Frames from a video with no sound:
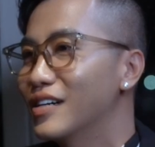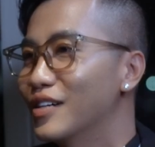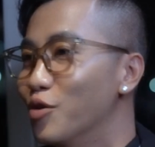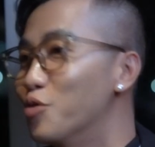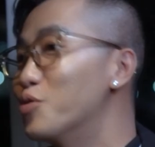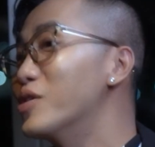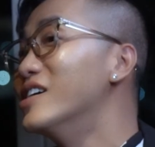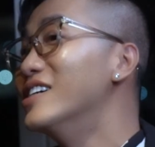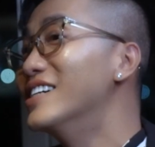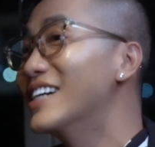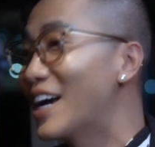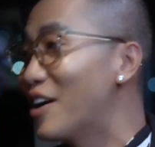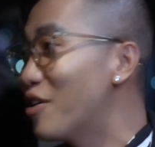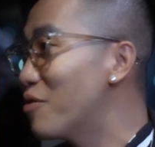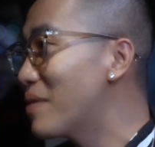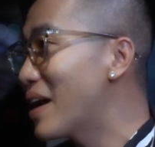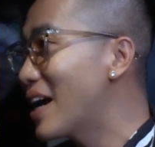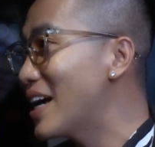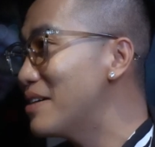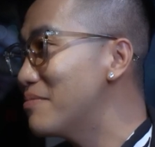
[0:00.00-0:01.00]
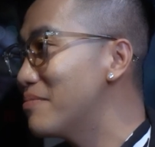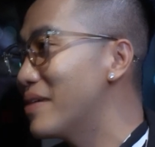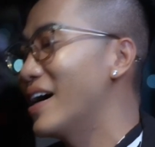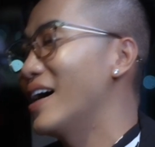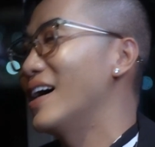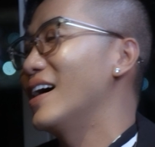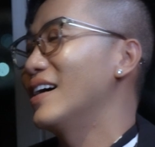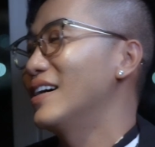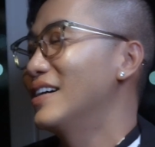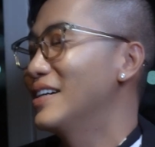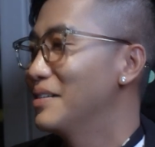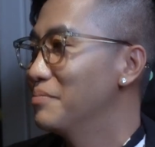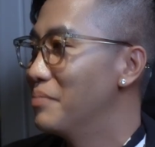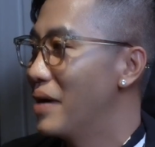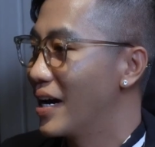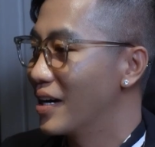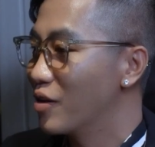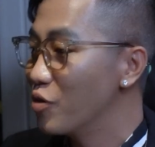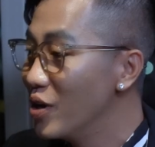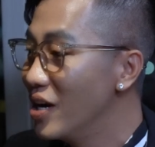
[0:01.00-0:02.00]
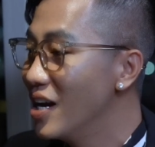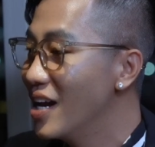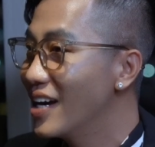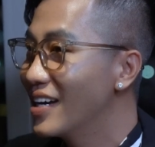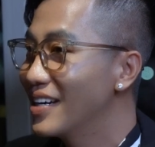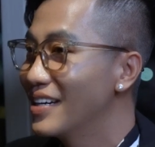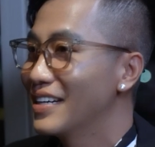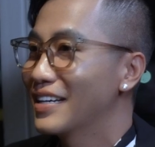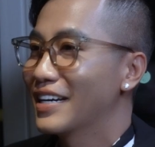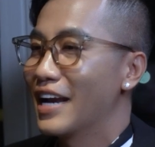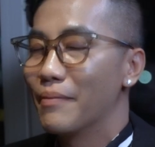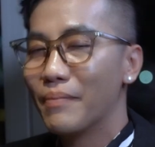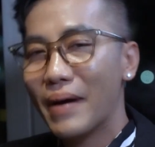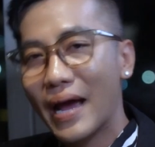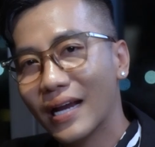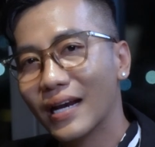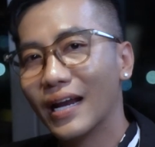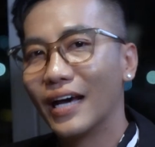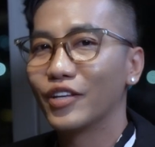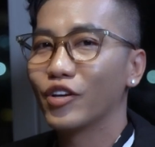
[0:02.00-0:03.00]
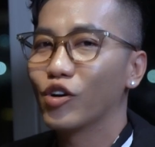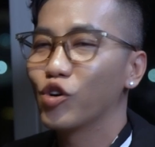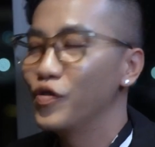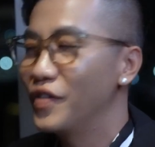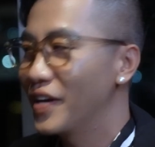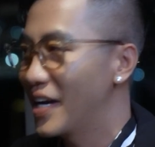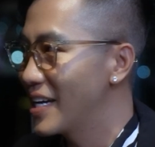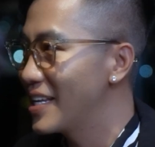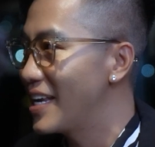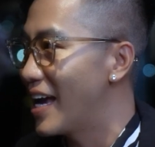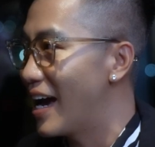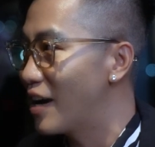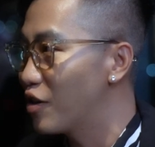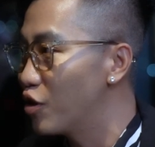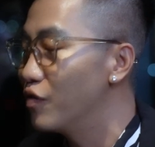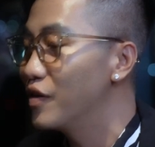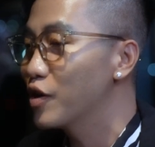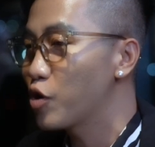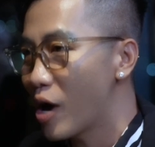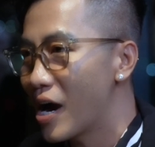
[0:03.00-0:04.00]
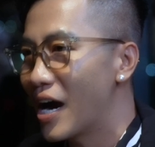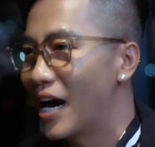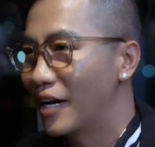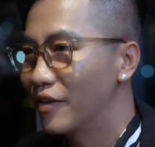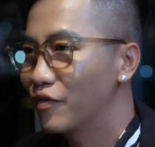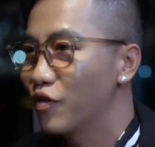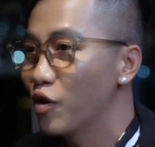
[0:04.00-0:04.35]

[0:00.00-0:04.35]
ờ, nụ cười ngày hôm nay mà bạn Uy Lê đã mang lại cho quý vị khán giả cùng với các hạnh